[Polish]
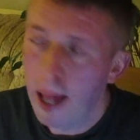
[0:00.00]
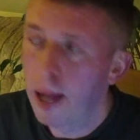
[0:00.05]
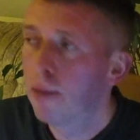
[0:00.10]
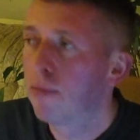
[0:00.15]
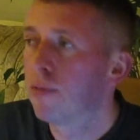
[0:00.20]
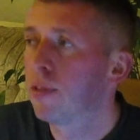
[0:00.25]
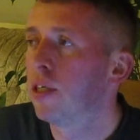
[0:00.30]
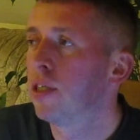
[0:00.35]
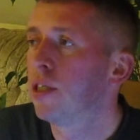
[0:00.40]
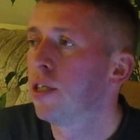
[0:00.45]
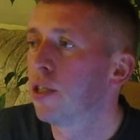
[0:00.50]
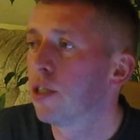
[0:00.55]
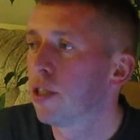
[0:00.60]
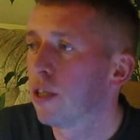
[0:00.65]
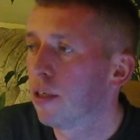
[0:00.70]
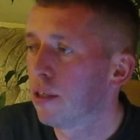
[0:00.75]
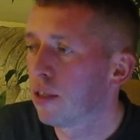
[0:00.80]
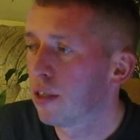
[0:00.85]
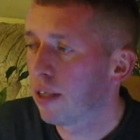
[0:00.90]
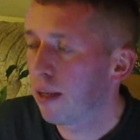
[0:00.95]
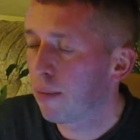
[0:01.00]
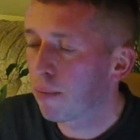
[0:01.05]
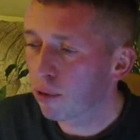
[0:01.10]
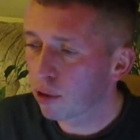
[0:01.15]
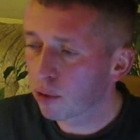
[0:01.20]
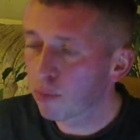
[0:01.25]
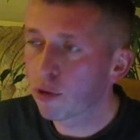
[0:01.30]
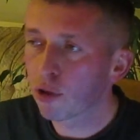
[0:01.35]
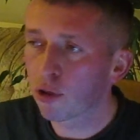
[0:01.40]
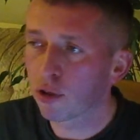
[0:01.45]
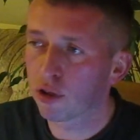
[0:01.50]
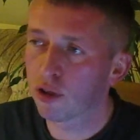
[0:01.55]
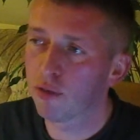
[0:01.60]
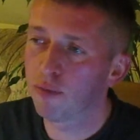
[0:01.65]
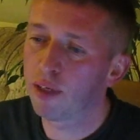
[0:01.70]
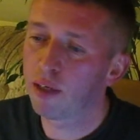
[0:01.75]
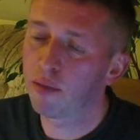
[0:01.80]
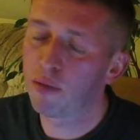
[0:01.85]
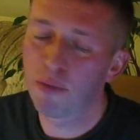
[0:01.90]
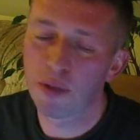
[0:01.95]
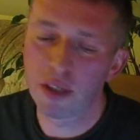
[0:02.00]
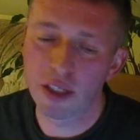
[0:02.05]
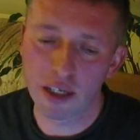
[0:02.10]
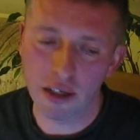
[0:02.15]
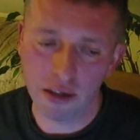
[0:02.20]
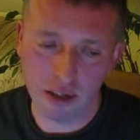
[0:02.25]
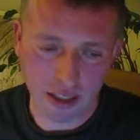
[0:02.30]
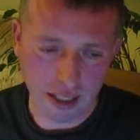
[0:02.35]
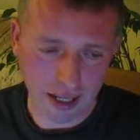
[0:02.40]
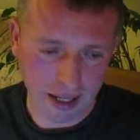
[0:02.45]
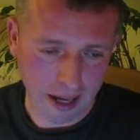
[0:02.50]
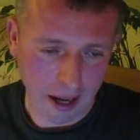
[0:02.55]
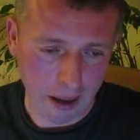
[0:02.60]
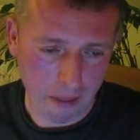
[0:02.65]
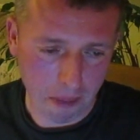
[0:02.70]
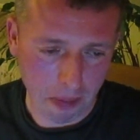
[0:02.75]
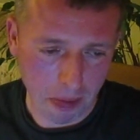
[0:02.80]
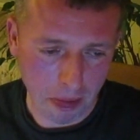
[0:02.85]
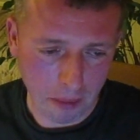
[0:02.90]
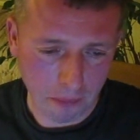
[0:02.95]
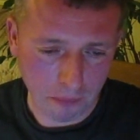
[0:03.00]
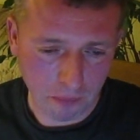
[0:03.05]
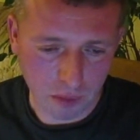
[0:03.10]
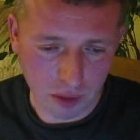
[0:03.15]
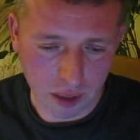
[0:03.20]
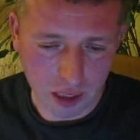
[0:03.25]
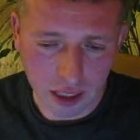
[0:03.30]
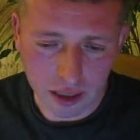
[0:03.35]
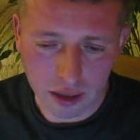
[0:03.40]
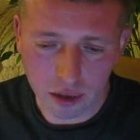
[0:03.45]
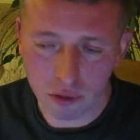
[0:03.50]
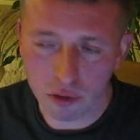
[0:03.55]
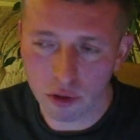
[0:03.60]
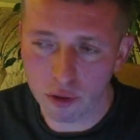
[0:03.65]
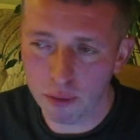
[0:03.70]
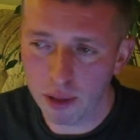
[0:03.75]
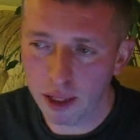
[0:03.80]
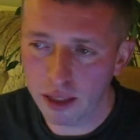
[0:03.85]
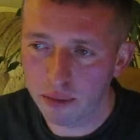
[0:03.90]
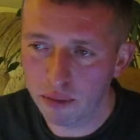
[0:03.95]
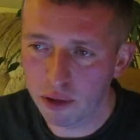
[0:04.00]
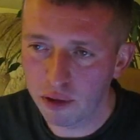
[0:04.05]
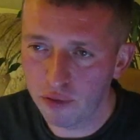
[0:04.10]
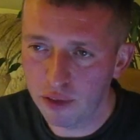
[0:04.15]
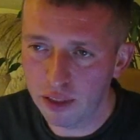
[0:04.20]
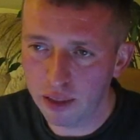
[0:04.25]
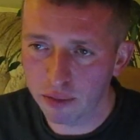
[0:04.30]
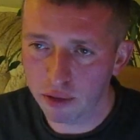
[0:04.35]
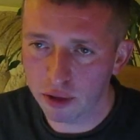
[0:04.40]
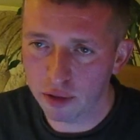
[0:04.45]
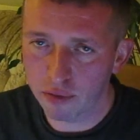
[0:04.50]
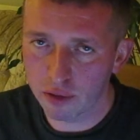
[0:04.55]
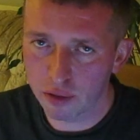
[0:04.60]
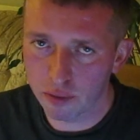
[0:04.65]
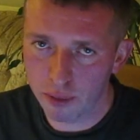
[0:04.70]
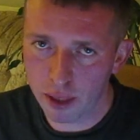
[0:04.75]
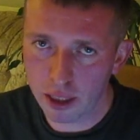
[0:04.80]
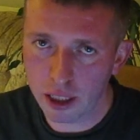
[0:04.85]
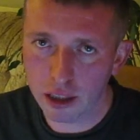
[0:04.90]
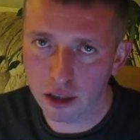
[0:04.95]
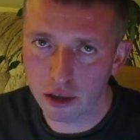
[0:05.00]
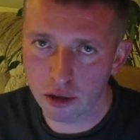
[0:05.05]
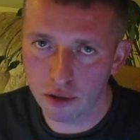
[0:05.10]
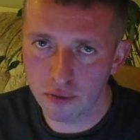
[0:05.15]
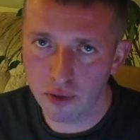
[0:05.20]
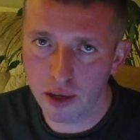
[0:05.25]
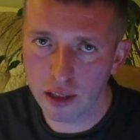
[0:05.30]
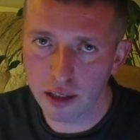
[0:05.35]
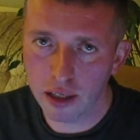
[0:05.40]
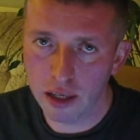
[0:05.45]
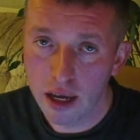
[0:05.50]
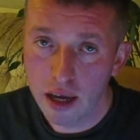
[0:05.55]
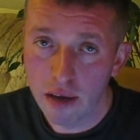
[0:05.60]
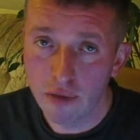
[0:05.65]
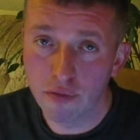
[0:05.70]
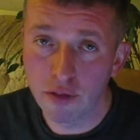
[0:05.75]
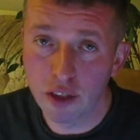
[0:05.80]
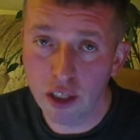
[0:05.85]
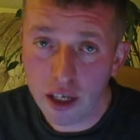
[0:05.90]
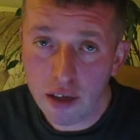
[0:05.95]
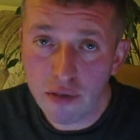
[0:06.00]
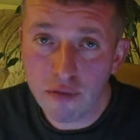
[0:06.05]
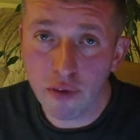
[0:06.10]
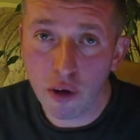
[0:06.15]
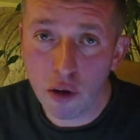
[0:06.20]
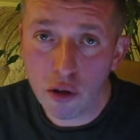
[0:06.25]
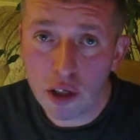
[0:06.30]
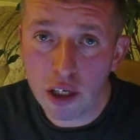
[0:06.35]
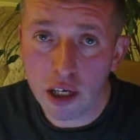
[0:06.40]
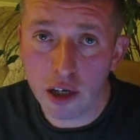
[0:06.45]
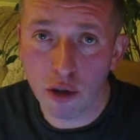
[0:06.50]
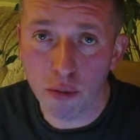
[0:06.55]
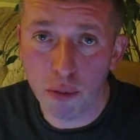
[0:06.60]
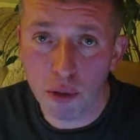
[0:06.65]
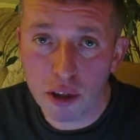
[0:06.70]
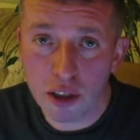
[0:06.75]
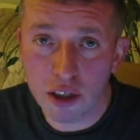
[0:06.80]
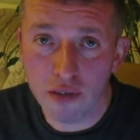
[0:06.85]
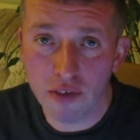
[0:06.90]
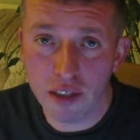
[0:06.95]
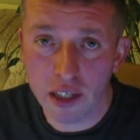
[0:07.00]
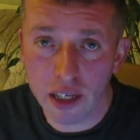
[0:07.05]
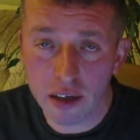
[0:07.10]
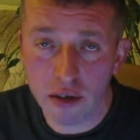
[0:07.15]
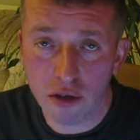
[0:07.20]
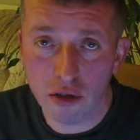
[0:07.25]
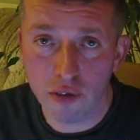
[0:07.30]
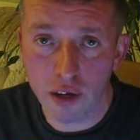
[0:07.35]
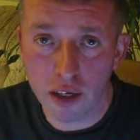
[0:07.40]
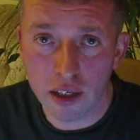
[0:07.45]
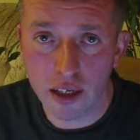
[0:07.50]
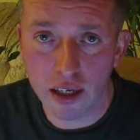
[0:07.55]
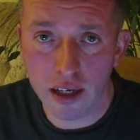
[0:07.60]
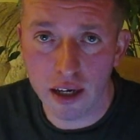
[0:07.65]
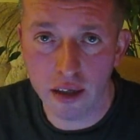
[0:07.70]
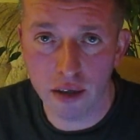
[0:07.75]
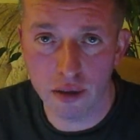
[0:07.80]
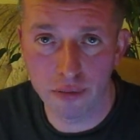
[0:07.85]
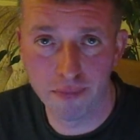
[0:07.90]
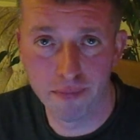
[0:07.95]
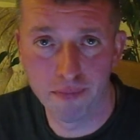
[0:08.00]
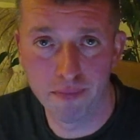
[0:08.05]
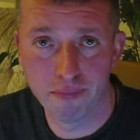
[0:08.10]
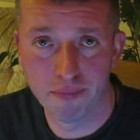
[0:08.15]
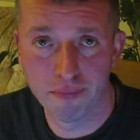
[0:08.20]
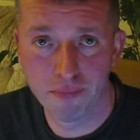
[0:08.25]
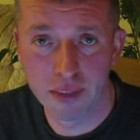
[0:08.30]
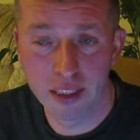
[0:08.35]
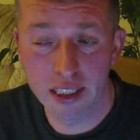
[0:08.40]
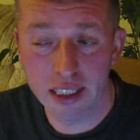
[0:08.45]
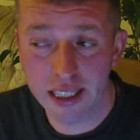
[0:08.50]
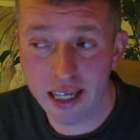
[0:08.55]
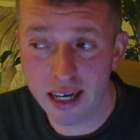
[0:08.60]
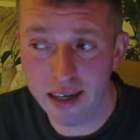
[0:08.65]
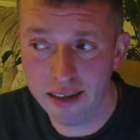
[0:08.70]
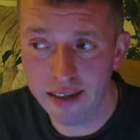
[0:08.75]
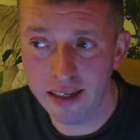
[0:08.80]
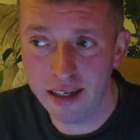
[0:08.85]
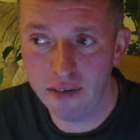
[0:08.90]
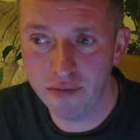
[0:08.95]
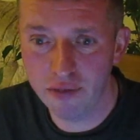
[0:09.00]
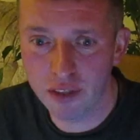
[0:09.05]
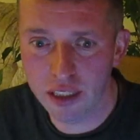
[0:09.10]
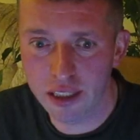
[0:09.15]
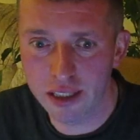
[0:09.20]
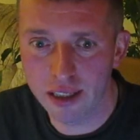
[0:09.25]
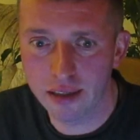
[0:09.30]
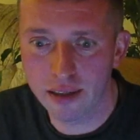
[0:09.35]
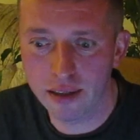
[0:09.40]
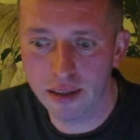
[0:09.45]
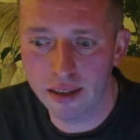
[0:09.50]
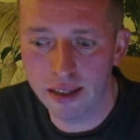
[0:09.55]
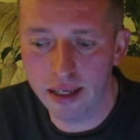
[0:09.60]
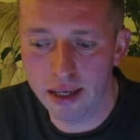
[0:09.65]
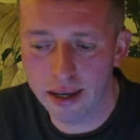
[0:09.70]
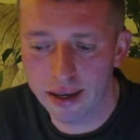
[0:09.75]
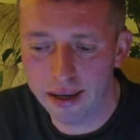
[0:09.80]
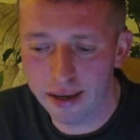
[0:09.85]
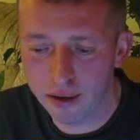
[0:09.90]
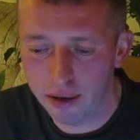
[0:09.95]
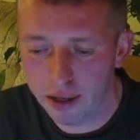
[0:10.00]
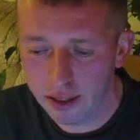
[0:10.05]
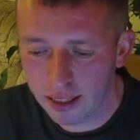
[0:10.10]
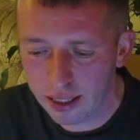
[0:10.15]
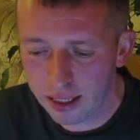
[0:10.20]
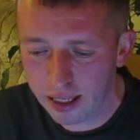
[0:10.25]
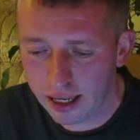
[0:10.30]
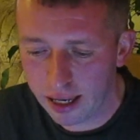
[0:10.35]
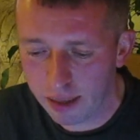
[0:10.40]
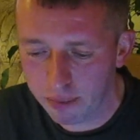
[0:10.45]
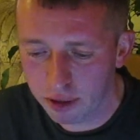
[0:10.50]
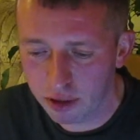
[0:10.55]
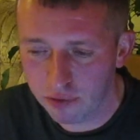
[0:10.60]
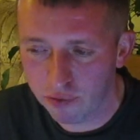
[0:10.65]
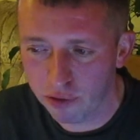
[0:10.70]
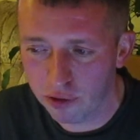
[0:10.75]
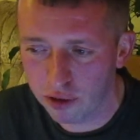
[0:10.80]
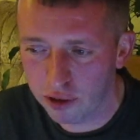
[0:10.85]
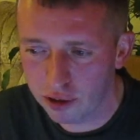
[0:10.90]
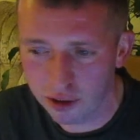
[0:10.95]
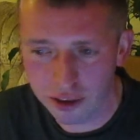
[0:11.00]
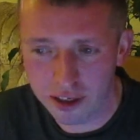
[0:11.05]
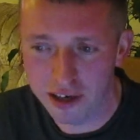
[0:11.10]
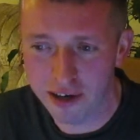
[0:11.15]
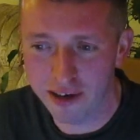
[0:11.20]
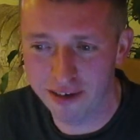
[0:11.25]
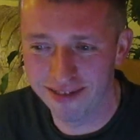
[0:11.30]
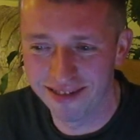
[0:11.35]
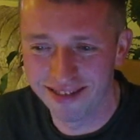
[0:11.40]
W sensie, że, że tam podobno rosną, tak mi powiedziała koleżanka. No jadę jutro bladym świtem, sobie wyobrażacie, o czwartej... W dzień wolny Jakubowski wstaje o czwartej rano. Skandal, wstyd, degrengolada, hamstwo i co tylko.